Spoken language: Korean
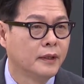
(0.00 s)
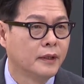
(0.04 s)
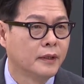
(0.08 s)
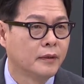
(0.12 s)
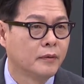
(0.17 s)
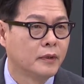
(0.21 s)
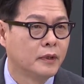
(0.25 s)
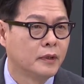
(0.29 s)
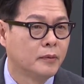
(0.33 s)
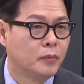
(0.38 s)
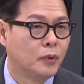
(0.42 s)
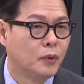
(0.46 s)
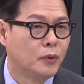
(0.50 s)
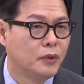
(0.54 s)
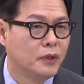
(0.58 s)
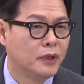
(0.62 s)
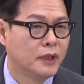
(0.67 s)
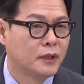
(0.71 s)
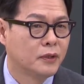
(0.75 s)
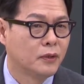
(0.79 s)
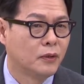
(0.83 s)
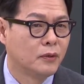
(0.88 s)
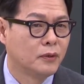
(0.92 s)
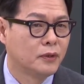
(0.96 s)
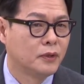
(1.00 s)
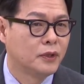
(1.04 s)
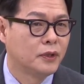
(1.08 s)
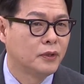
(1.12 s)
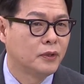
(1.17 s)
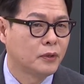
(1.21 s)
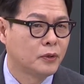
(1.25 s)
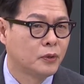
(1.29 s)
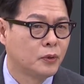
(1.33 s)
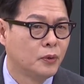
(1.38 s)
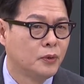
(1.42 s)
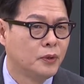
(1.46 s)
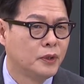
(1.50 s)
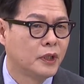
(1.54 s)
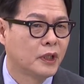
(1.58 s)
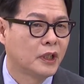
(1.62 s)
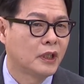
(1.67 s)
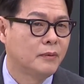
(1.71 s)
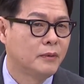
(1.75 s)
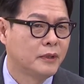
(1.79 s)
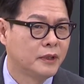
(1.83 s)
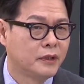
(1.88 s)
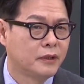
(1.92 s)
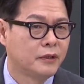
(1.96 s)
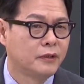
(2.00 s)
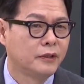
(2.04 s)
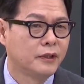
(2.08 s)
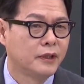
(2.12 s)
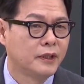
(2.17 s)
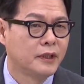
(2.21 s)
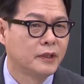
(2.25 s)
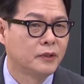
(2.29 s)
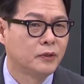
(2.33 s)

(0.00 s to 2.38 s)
그 본인의 정치적 존재감을 드러내는 데는